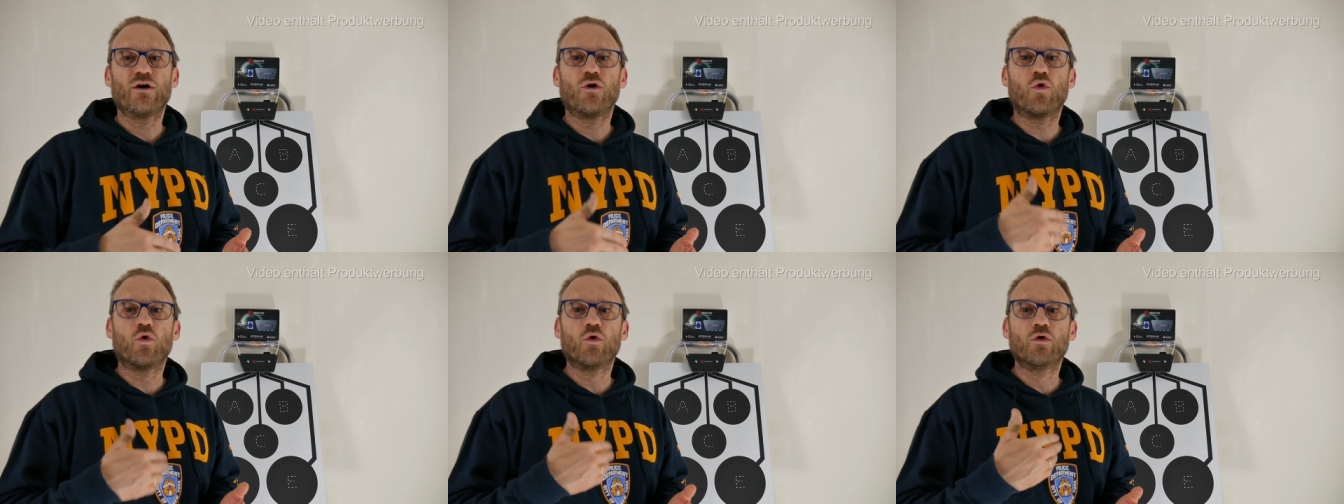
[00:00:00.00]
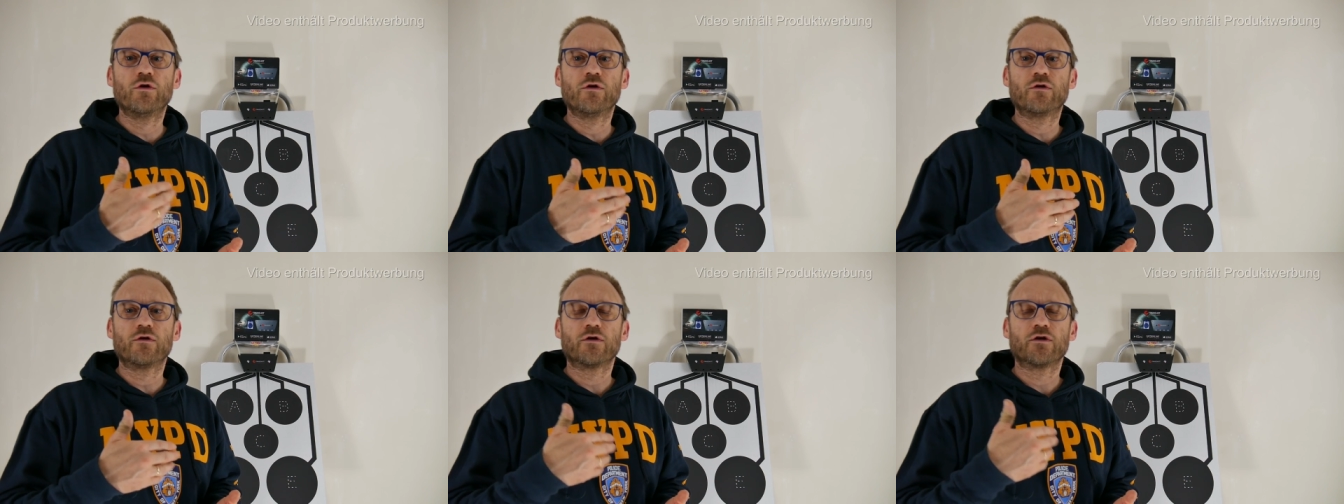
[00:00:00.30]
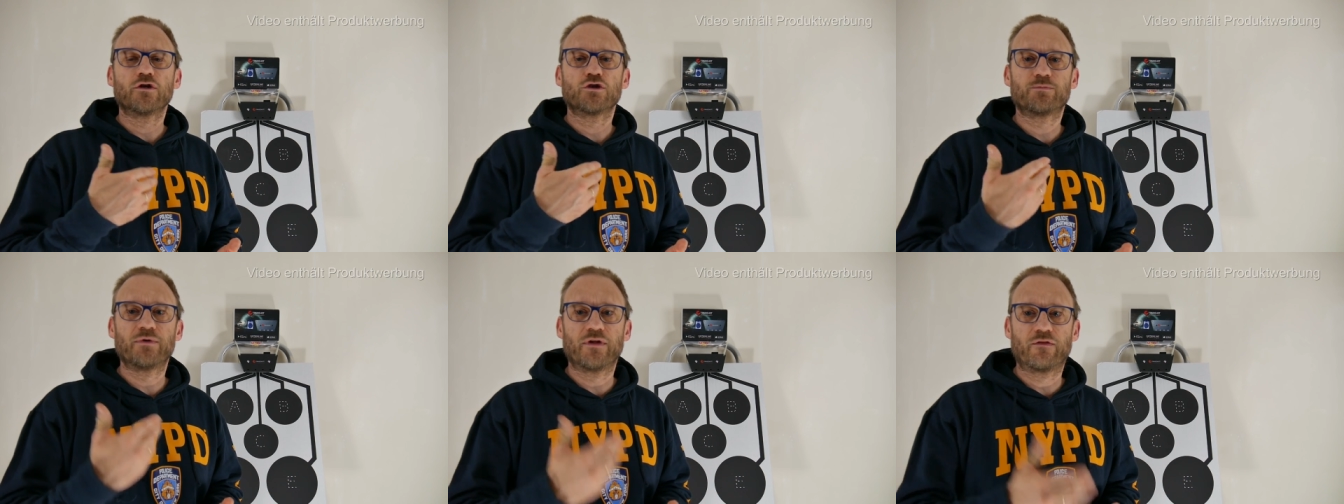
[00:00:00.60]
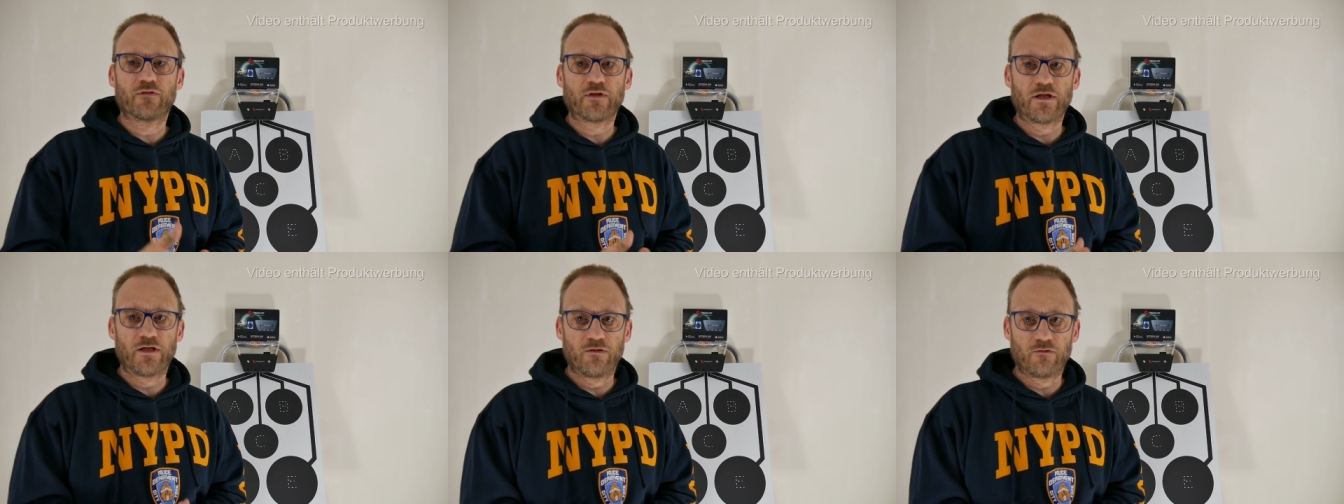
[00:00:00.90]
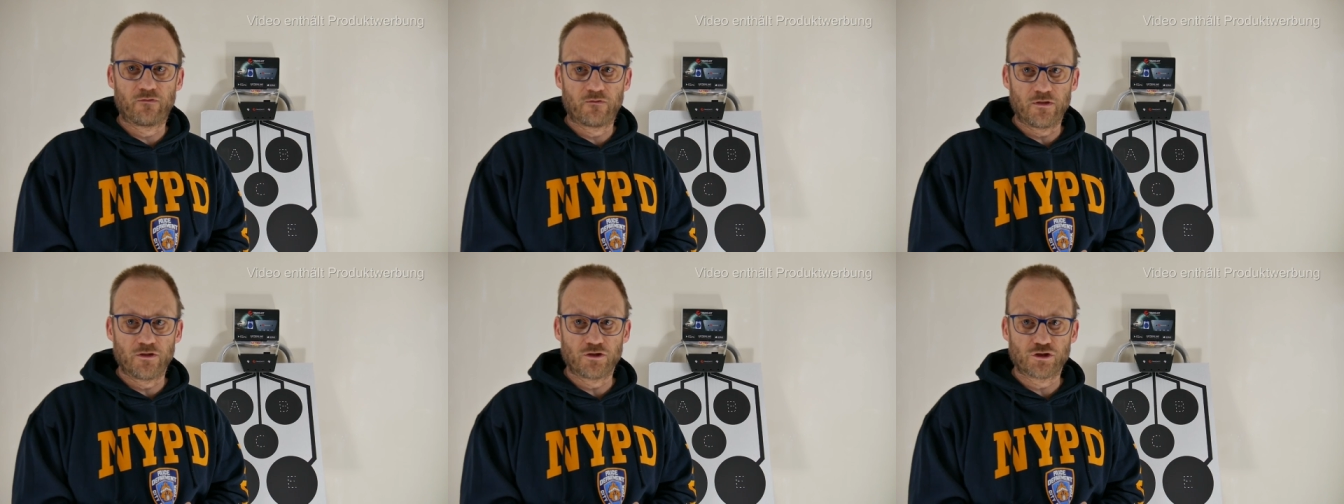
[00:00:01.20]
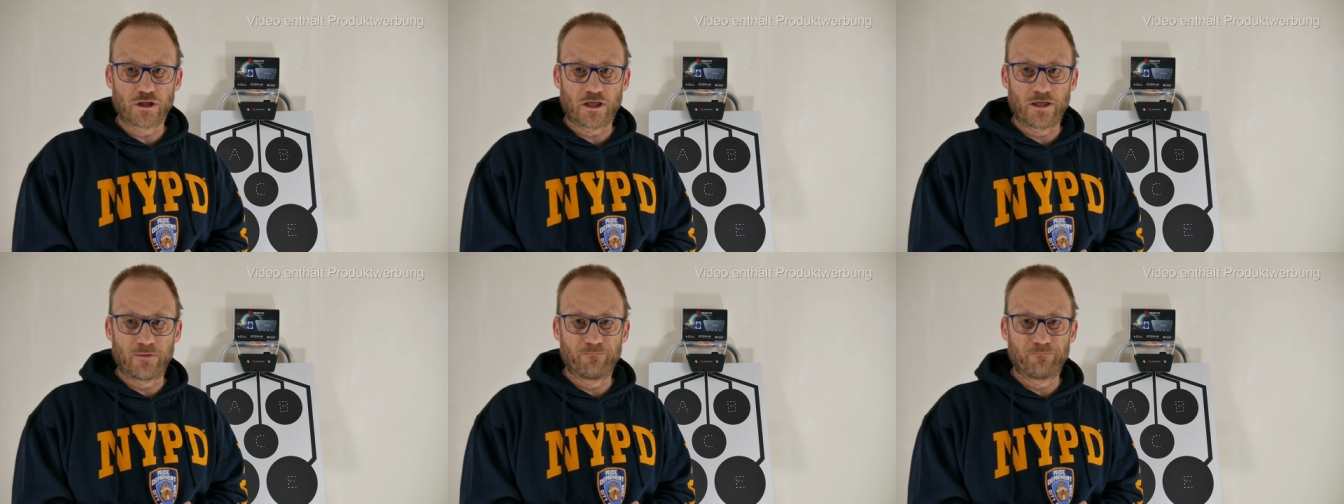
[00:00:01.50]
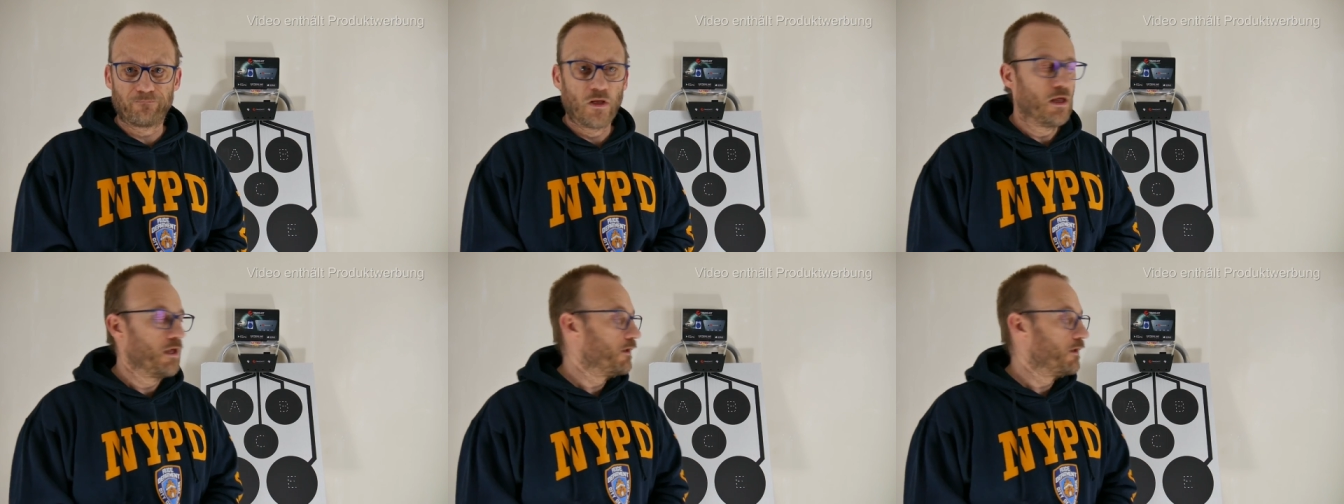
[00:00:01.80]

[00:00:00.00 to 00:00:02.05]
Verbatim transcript: und speziellen Zielscheiben.